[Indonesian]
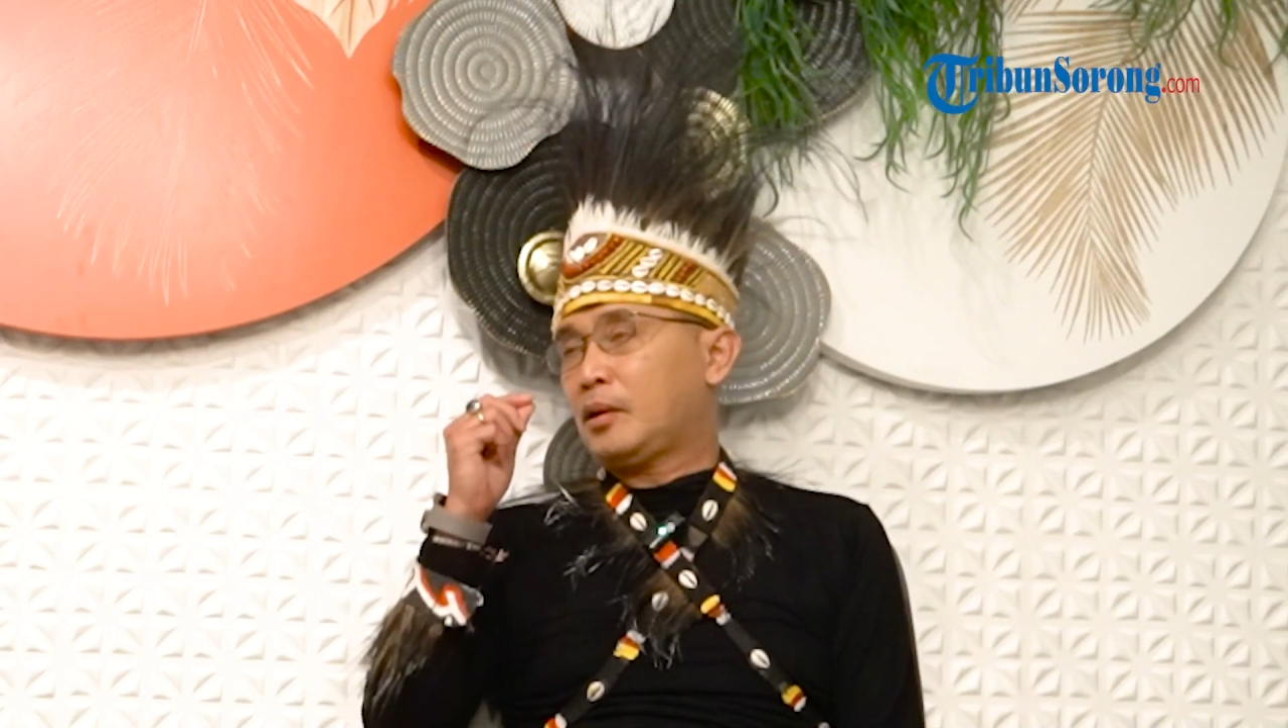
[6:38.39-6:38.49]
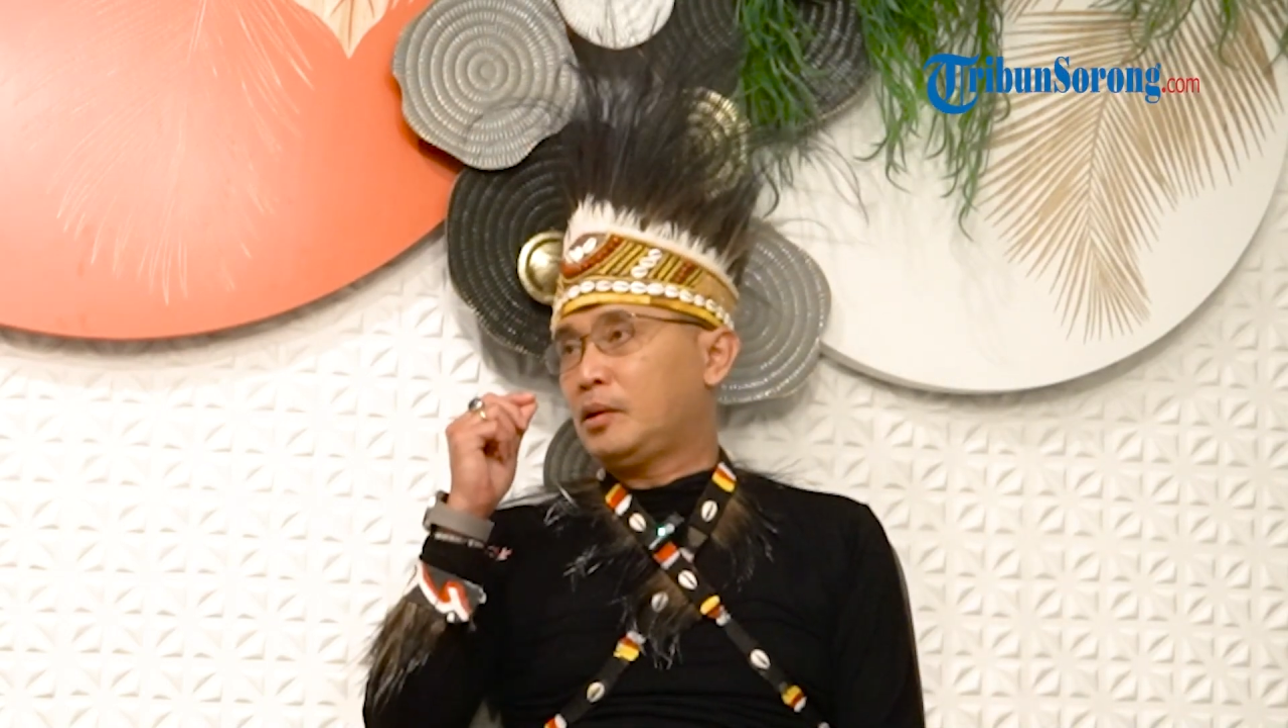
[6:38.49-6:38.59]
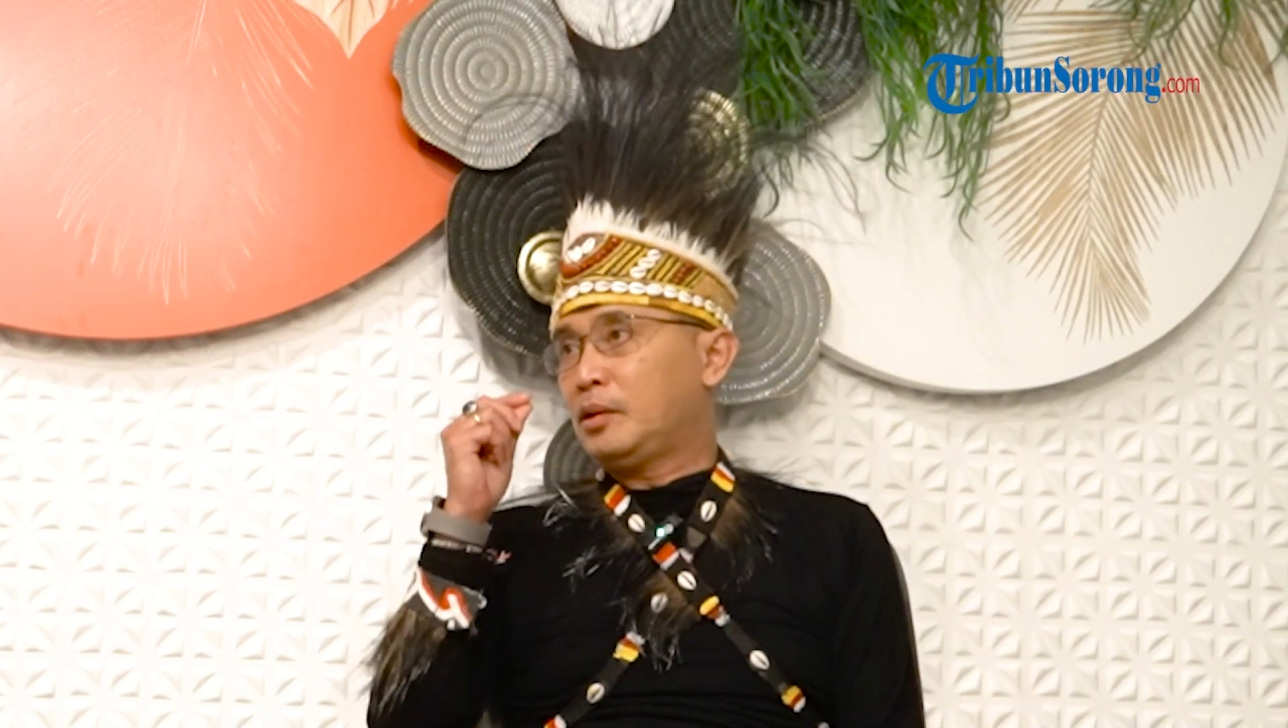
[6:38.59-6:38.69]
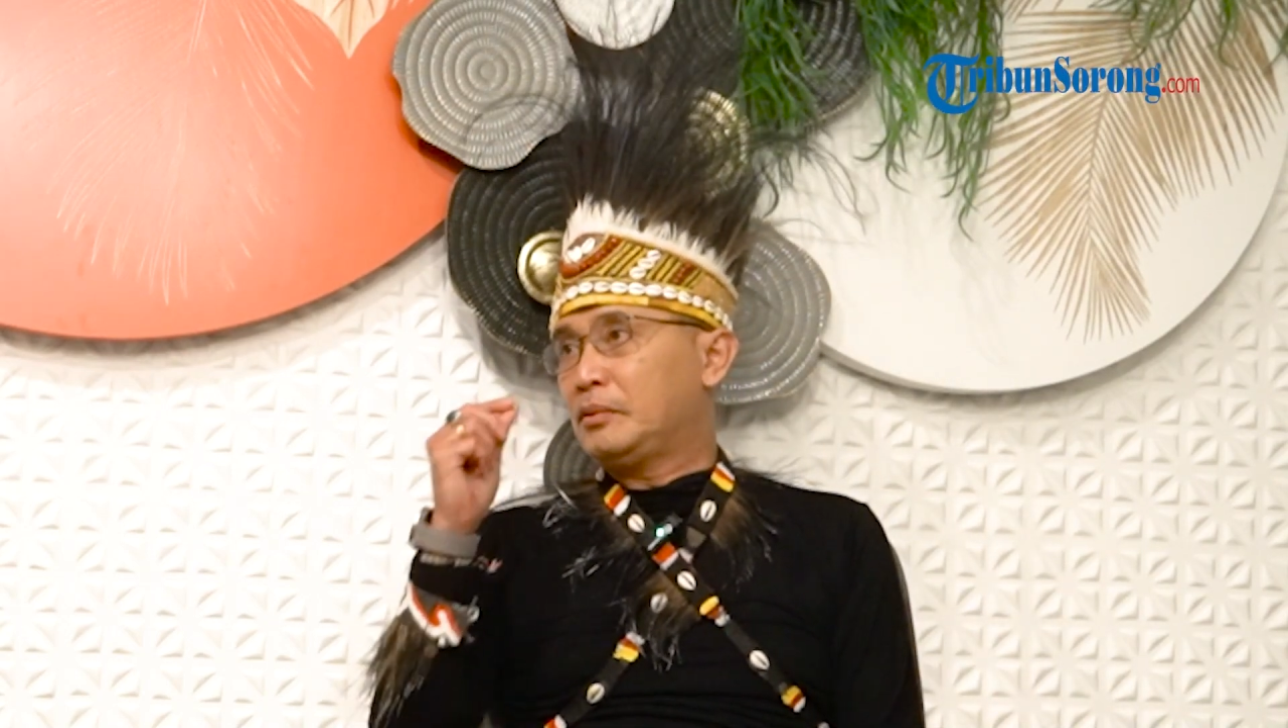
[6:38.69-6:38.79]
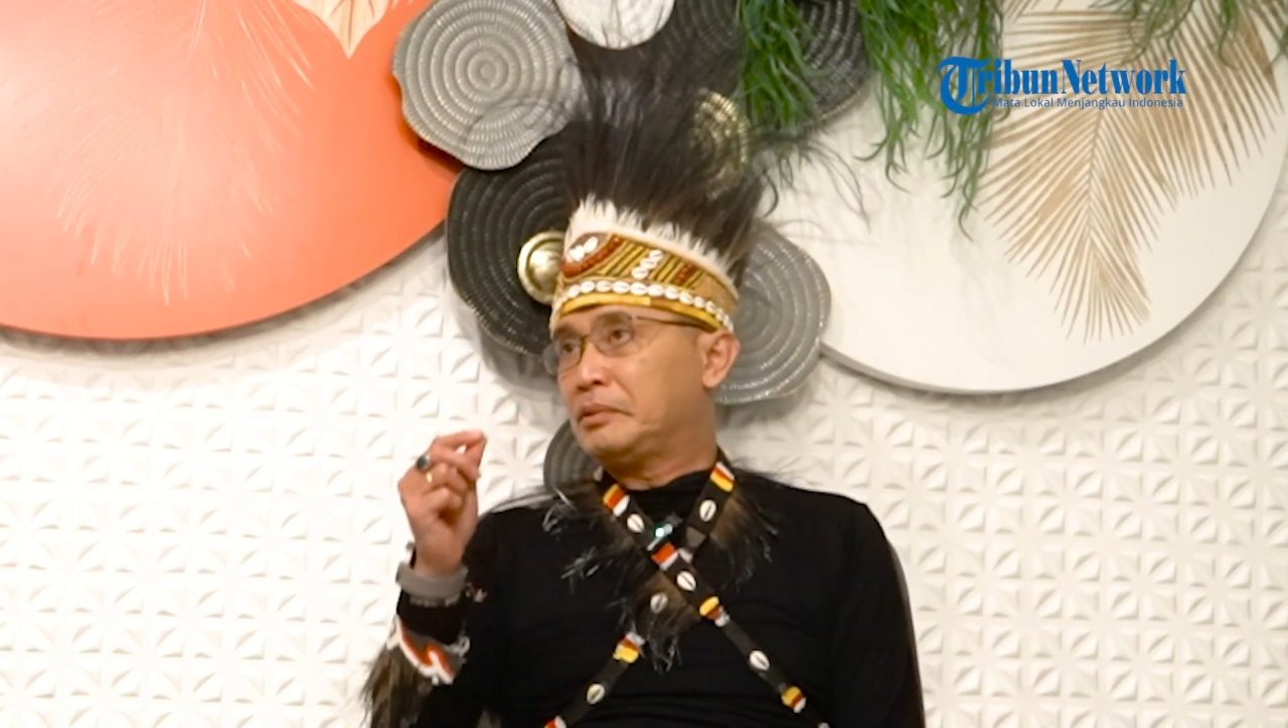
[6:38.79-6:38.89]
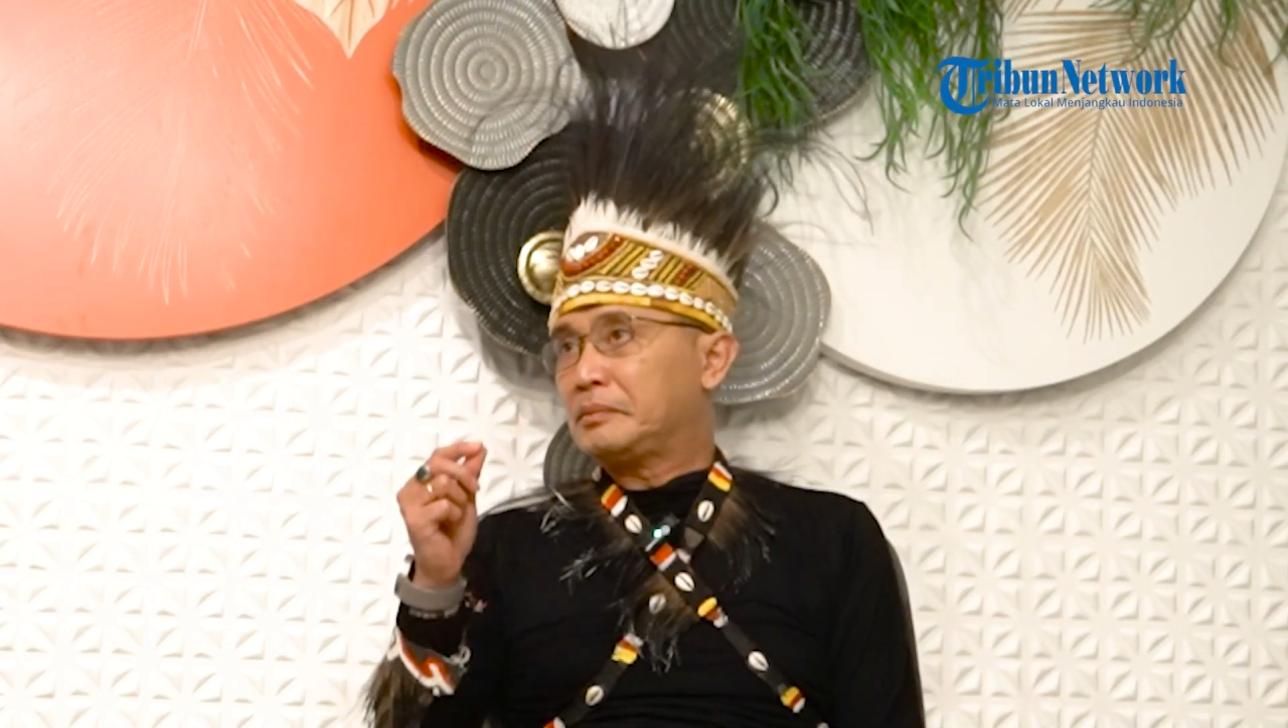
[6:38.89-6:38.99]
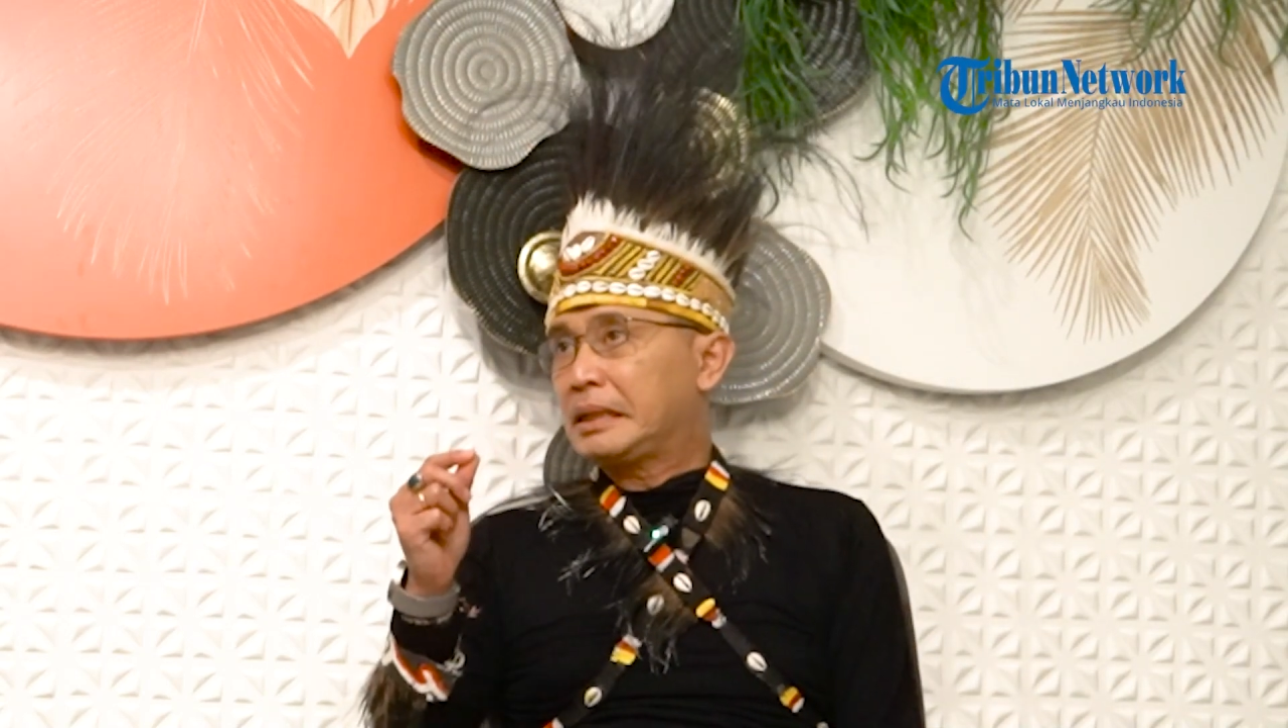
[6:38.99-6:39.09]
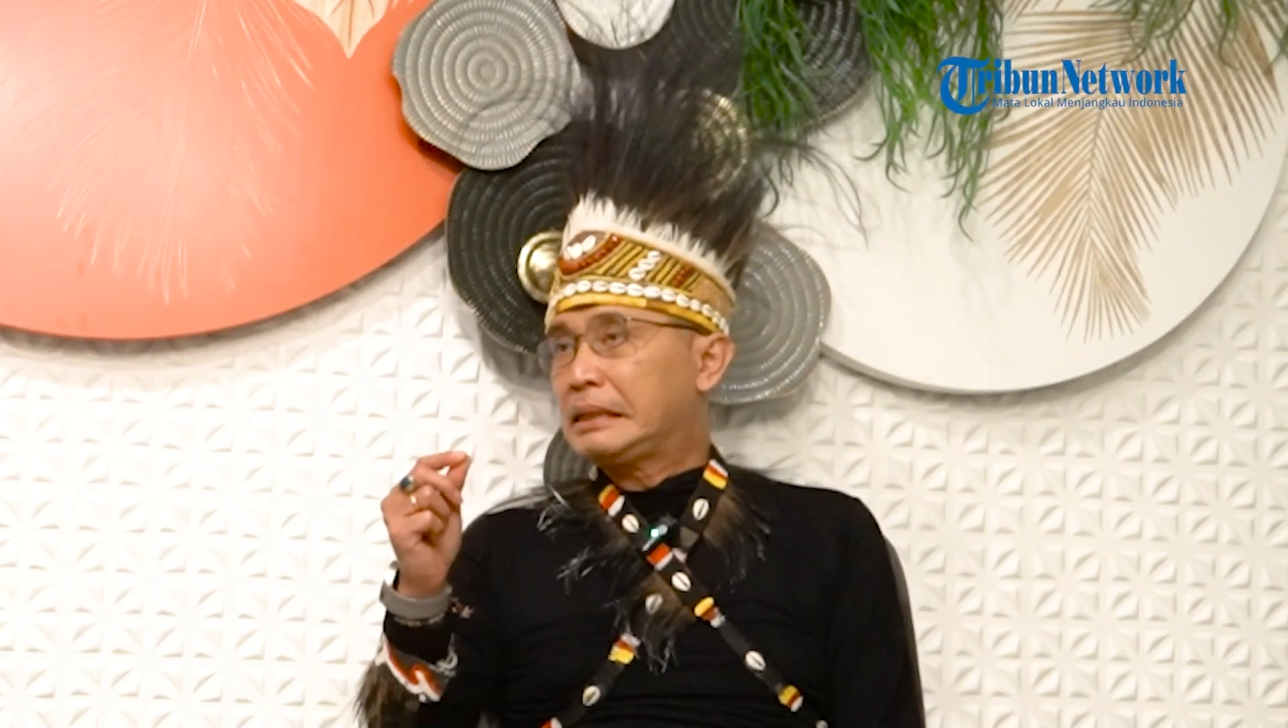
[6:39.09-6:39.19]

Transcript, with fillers: Rondono, Bu.